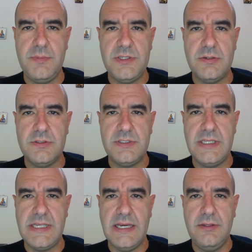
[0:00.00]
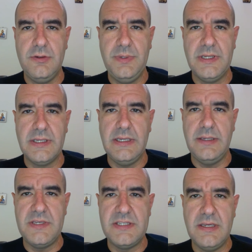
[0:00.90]
mi sono sdegnato perché
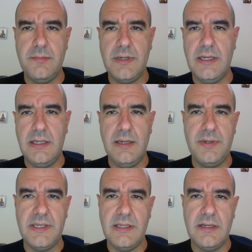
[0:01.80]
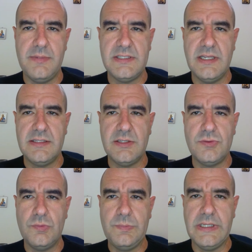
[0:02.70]
mi sembra la preghiera abbastanza
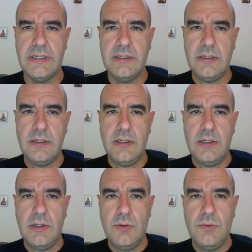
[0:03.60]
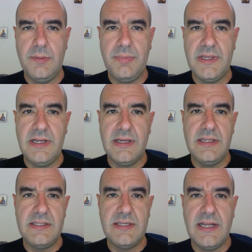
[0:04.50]
stupida, una preghiera che
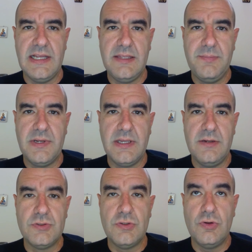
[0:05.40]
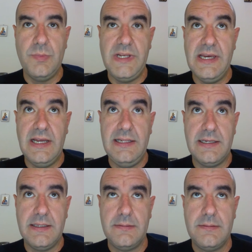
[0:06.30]
dice grazie perché non sono come gli altri.